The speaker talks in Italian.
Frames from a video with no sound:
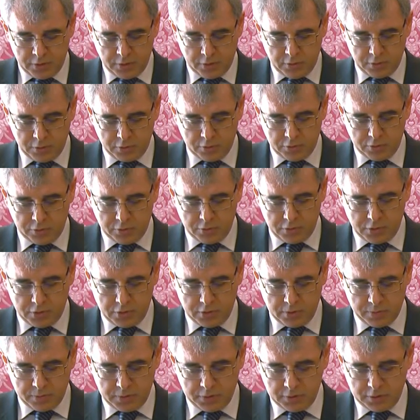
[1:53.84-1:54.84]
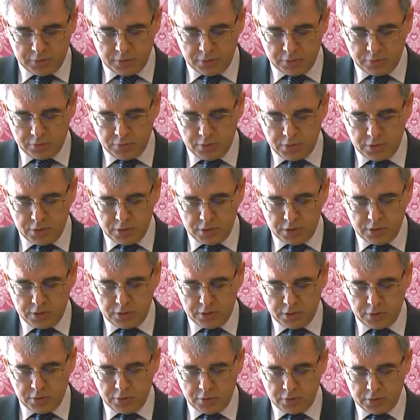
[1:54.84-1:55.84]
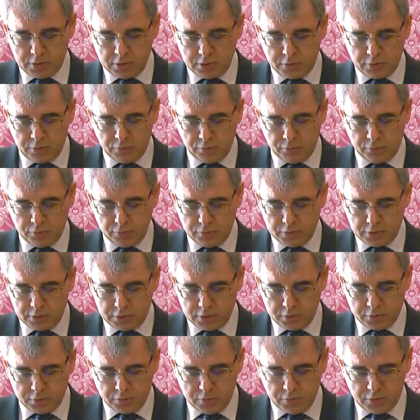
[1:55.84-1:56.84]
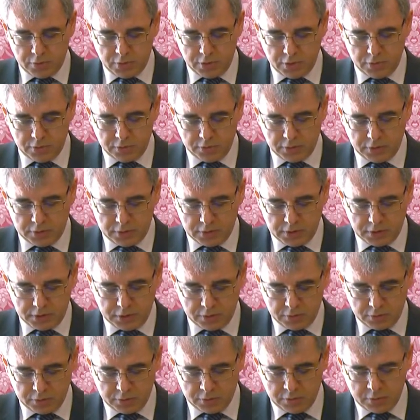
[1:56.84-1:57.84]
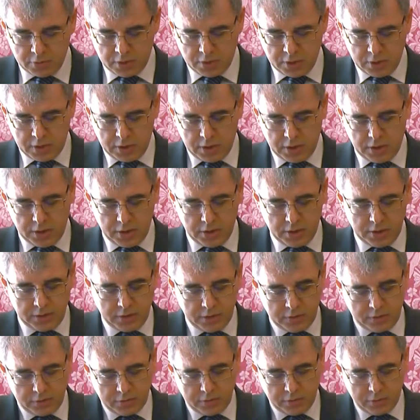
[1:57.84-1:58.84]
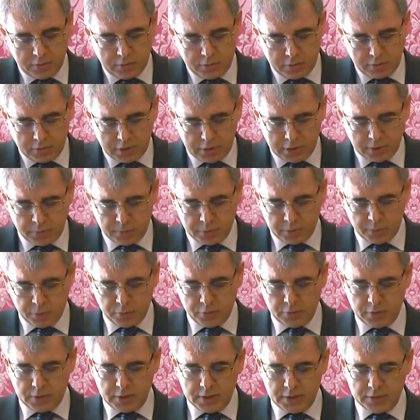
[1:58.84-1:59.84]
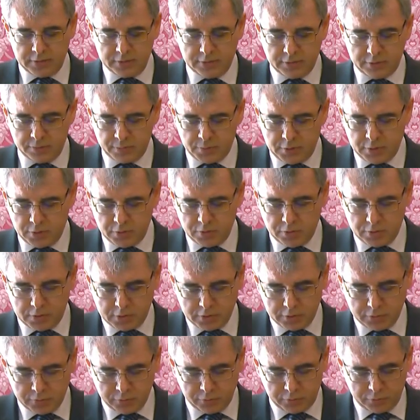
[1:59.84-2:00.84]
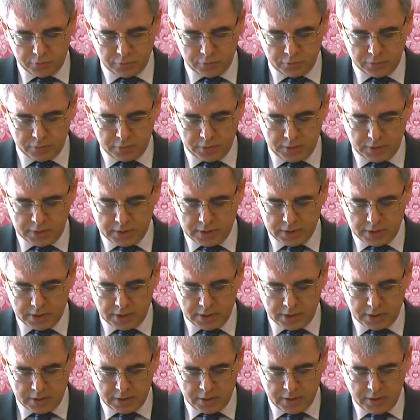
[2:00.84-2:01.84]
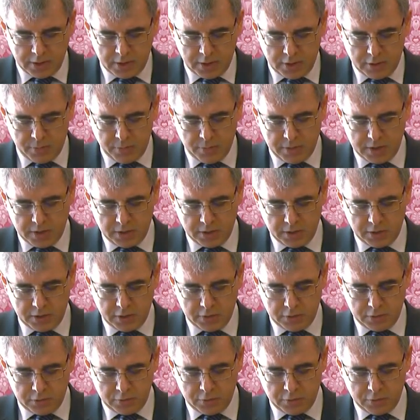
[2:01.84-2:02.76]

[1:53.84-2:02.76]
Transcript: cronologicamente coincidenti con la chiusura del concilio di Trento e l'inizio della preponderanza spagnola non solo in Italia ma anche in